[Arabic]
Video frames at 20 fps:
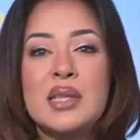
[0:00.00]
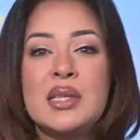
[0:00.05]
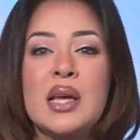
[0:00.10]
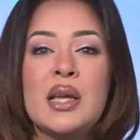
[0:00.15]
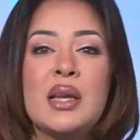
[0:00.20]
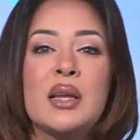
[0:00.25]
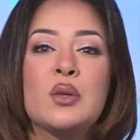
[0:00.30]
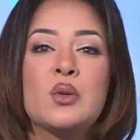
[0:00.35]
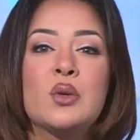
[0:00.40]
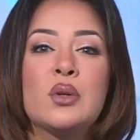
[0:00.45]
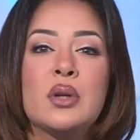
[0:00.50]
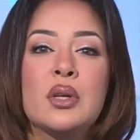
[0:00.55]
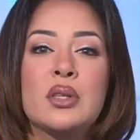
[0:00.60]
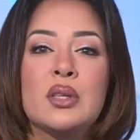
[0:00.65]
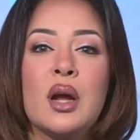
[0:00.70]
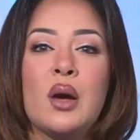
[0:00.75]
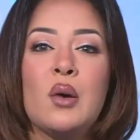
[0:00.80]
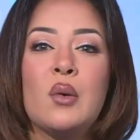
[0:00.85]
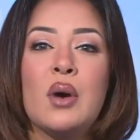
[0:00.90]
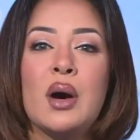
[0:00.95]
أسئلة
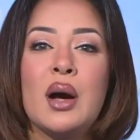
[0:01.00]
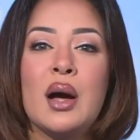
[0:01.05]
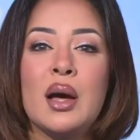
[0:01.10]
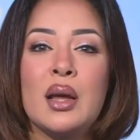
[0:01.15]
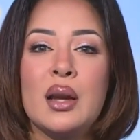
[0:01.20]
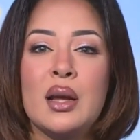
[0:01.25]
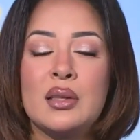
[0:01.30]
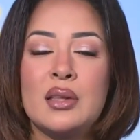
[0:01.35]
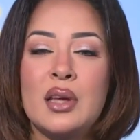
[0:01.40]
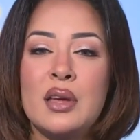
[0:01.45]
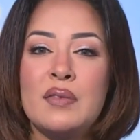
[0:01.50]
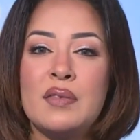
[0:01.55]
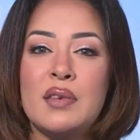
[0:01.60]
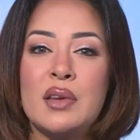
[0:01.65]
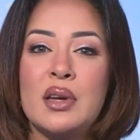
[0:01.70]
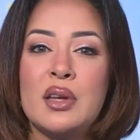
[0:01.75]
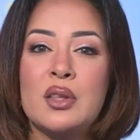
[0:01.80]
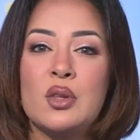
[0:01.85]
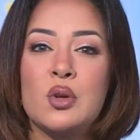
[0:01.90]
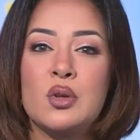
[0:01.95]
نطرحها على ضيفنا